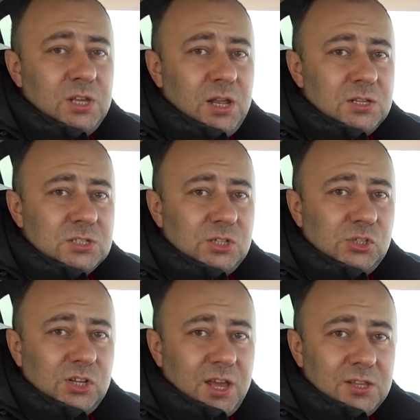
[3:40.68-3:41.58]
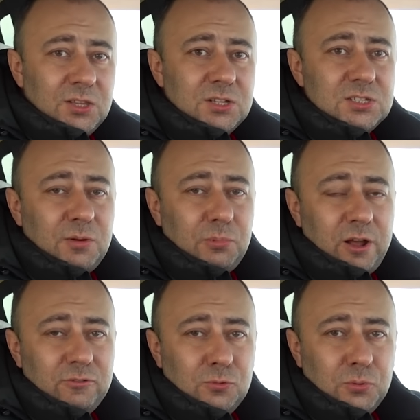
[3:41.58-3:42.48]
деле, заезжаете на
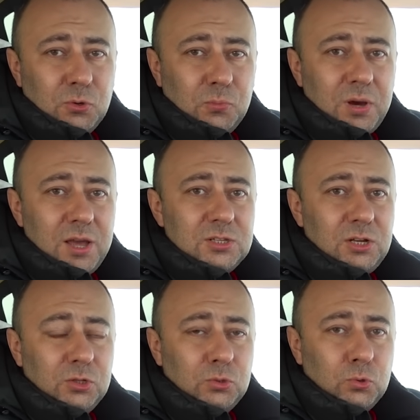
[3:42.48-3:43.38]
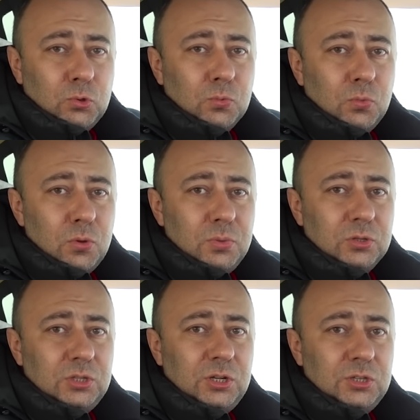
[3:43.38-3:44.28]
заправку, покупаете литруху
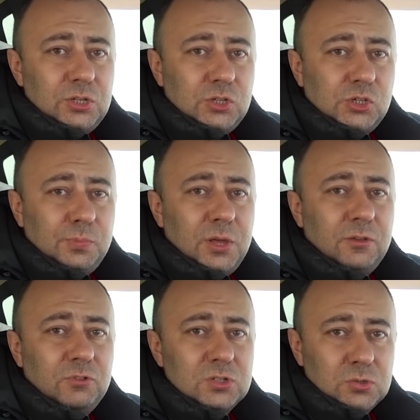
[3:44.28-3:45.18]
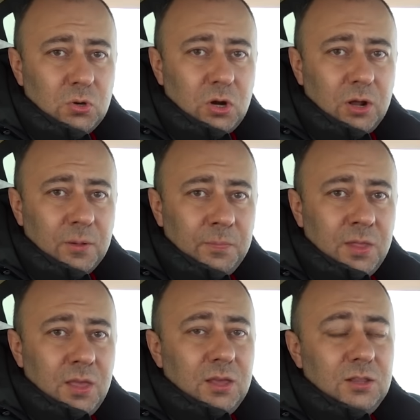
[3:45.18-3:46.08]
Мобил 3000 v 40
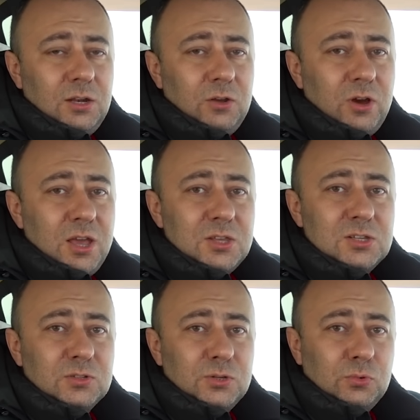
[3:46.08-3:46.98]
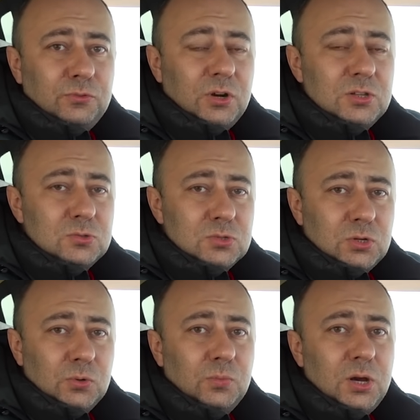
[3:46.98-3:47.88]
и доливаете к своему
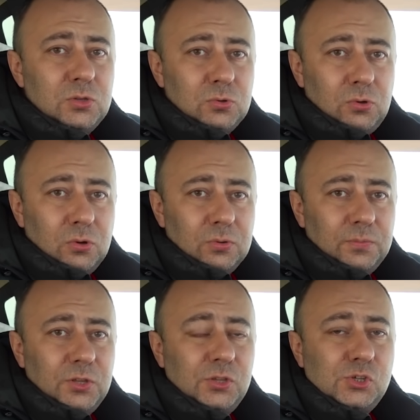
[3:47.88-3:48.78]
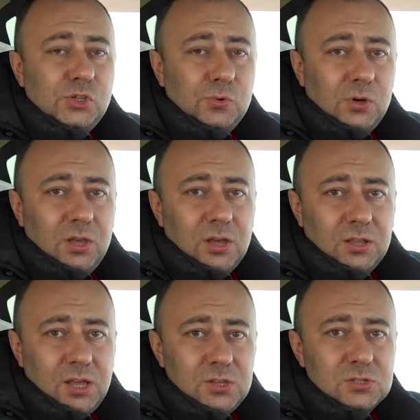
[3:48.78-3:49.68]
французскому матюлю. И ничего
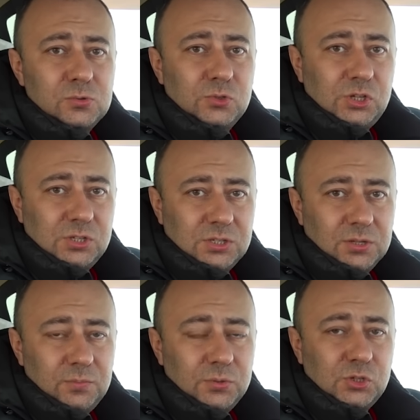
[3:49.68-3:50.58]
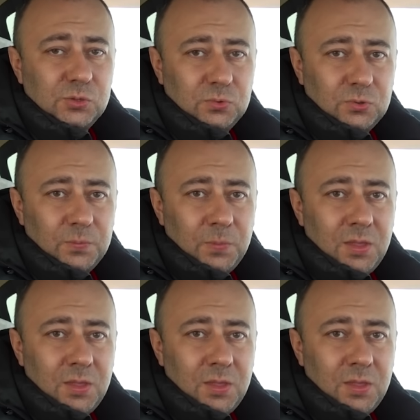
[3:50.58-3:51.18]
никогда не случится. Почему?